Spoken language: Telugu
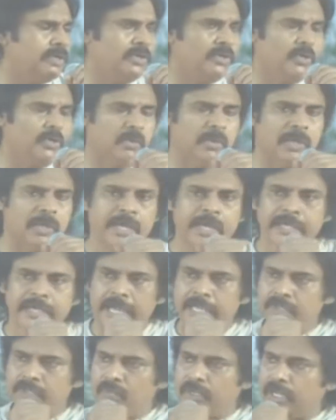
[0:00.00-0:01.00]
ఉండవు
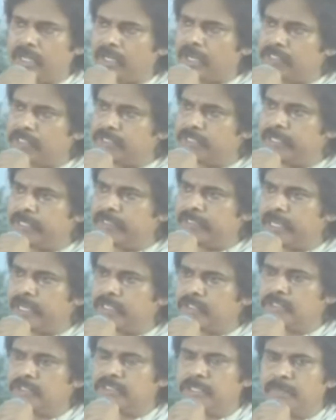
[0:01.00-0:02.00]
కానీ ఒక రాజకీయ
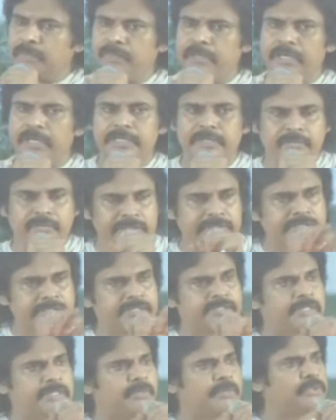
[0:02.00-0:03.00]
నాయకులు తప్ప ఎవరి
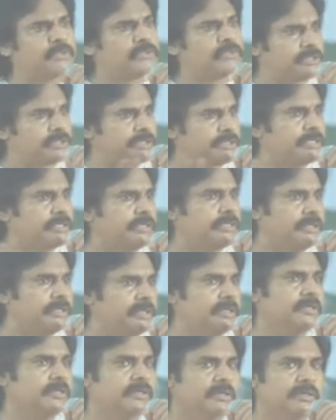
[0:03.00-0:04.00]
దగ్గర సంపద ఉండదు ఇది ఈ
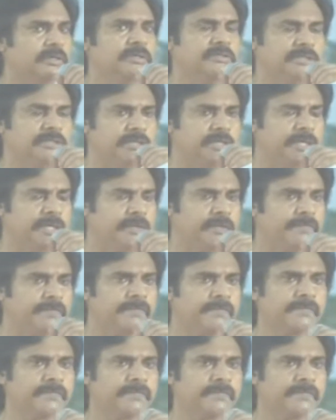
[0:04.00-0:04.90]
జిల్లాలో